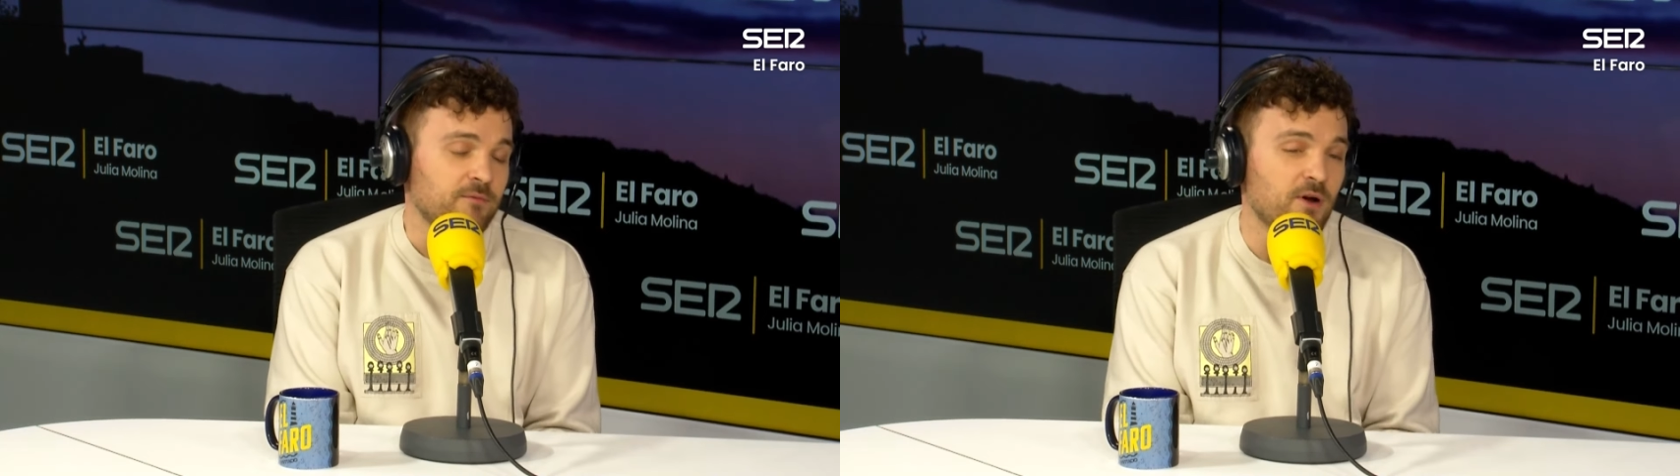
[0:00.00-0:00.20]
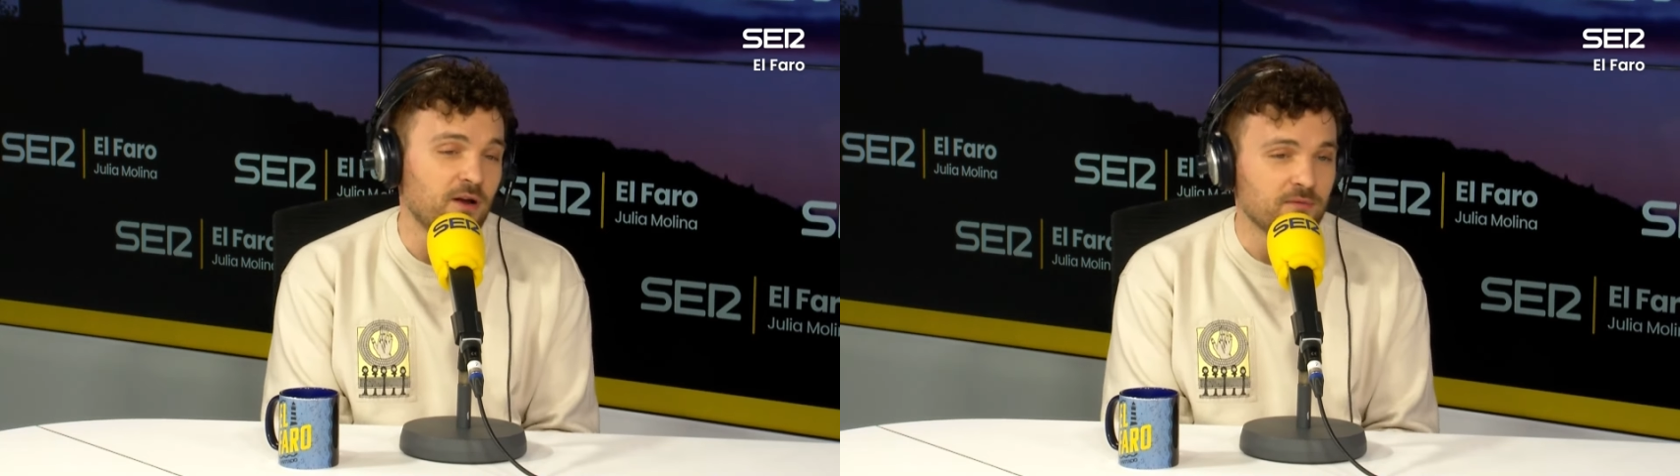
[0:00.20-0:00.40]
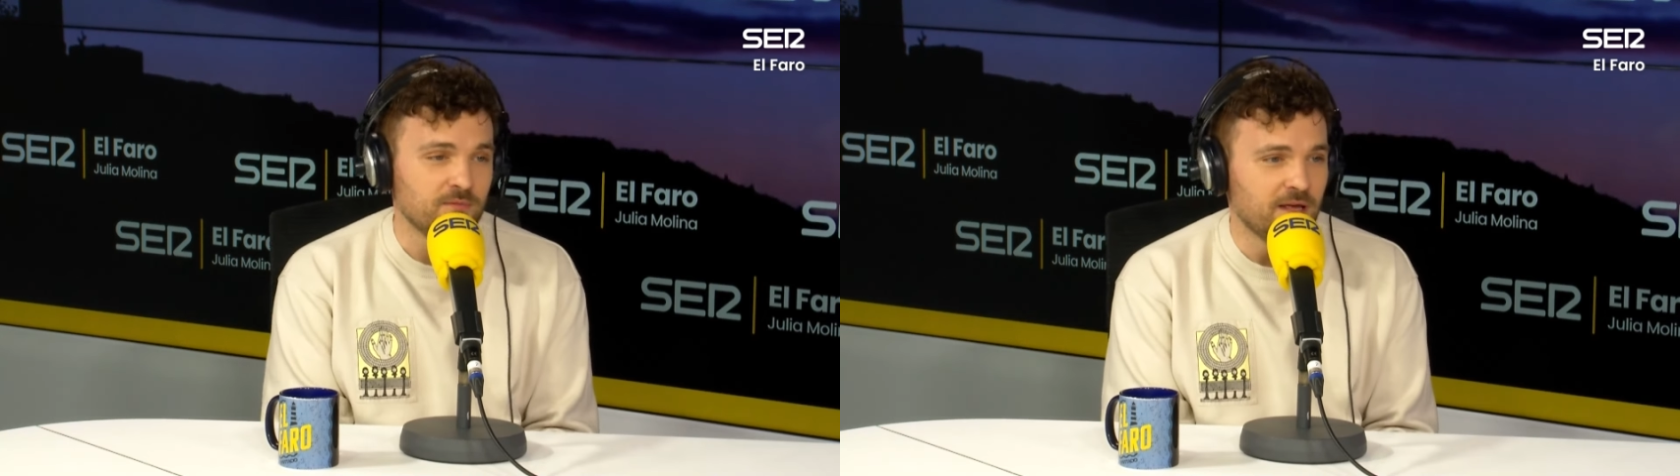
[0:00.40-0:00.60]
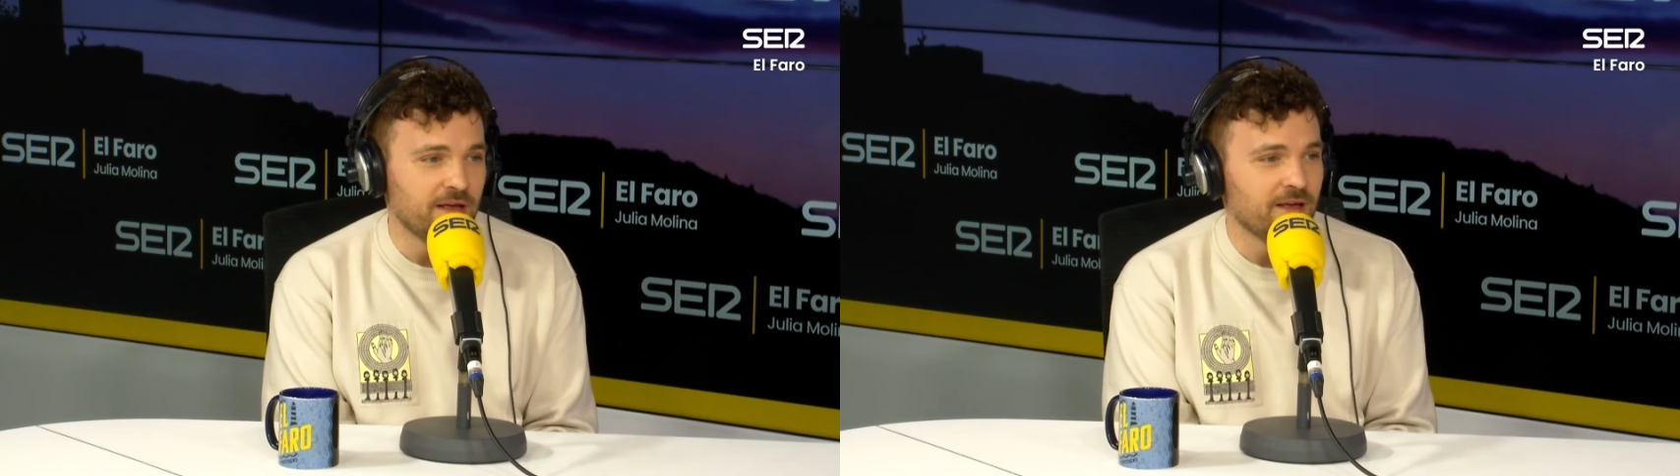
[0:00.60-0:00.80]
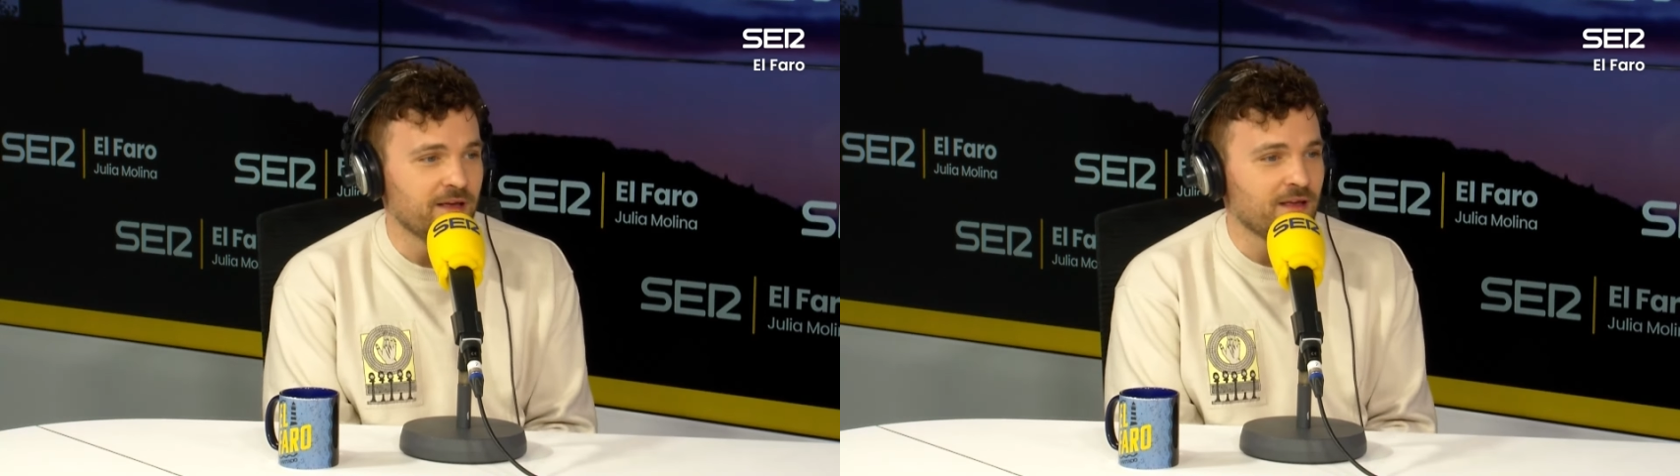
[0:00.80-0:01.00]
Bueno,
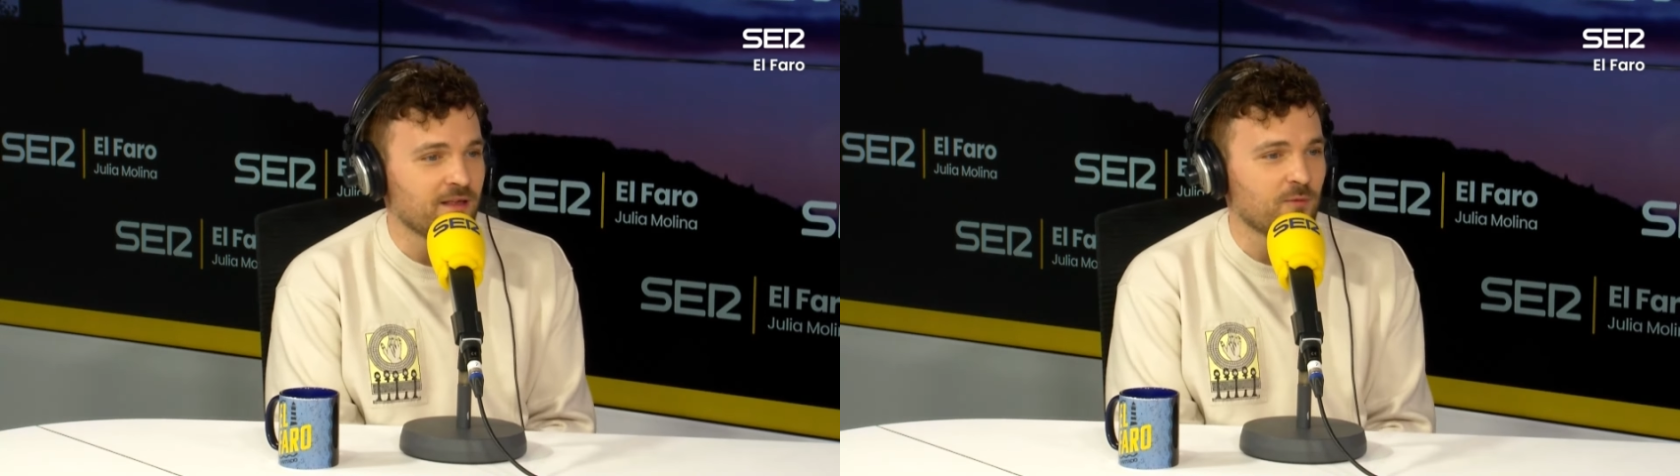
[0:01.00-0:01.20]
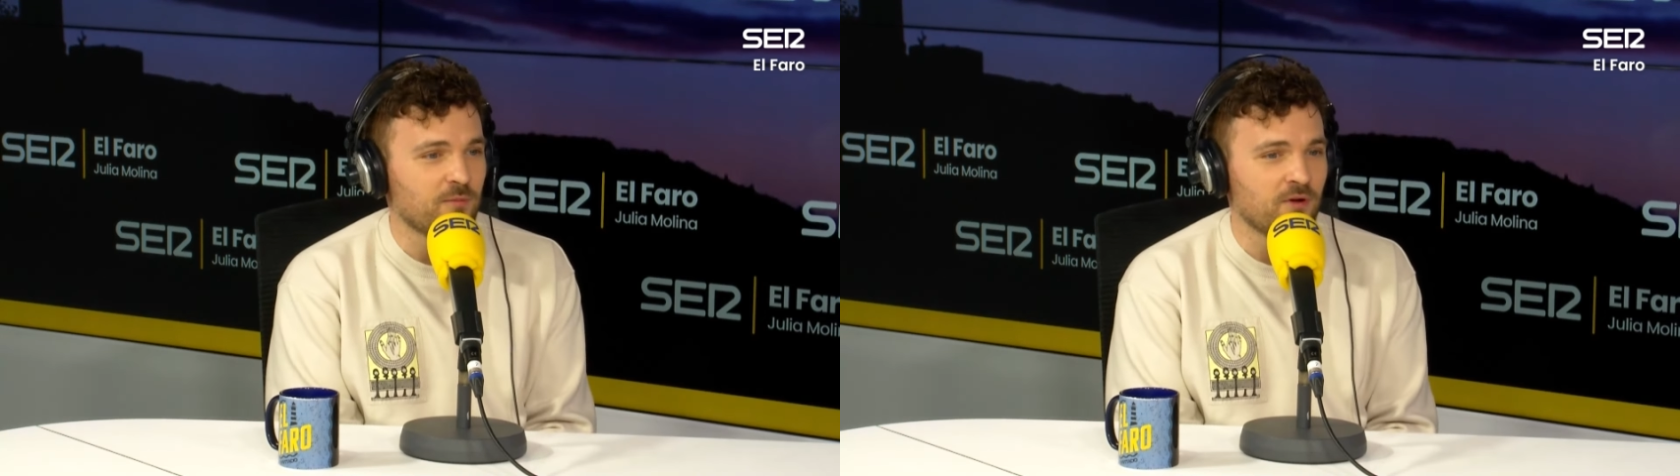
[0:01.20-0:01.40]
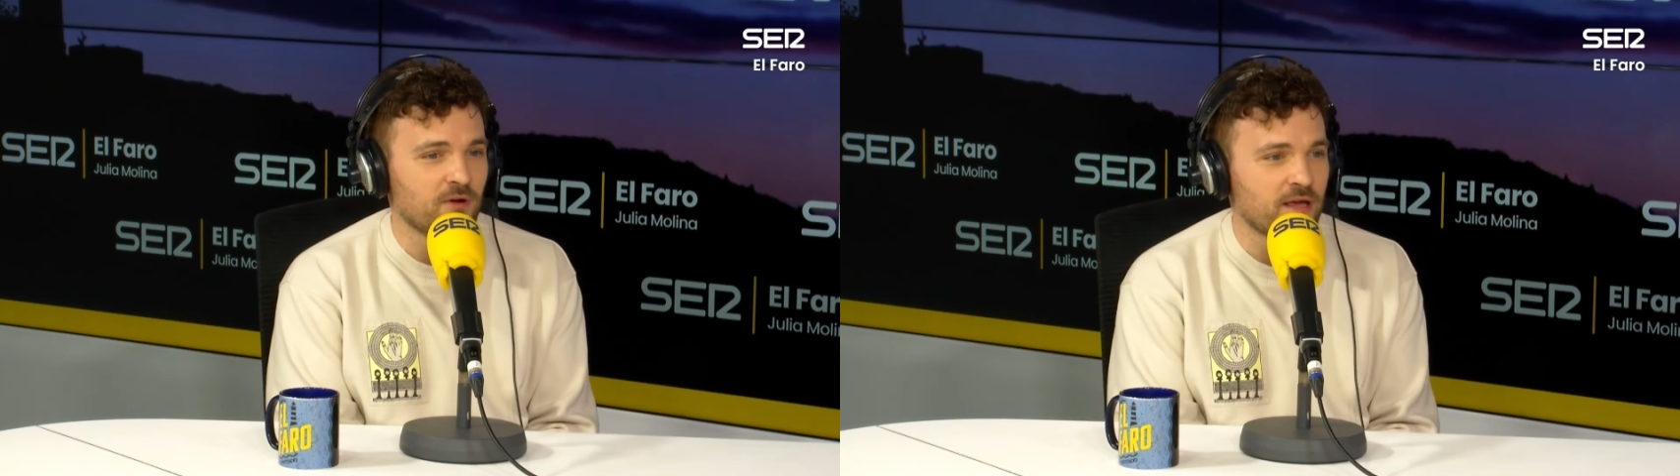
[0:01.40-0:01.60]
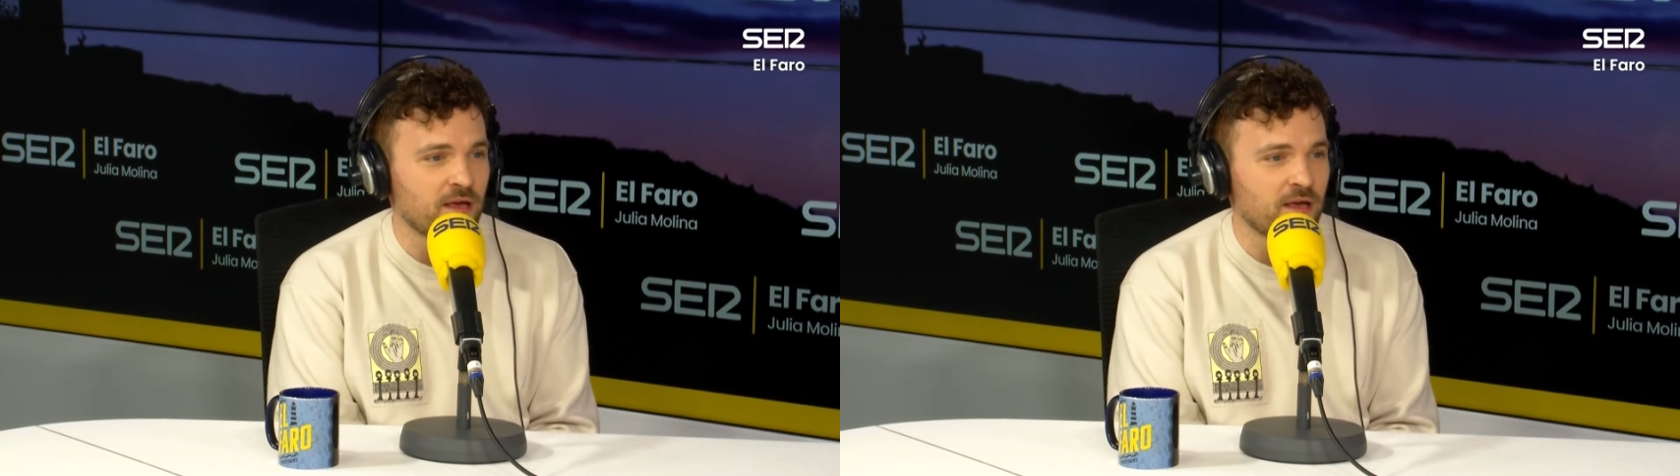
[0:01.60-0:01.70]
eh, supongo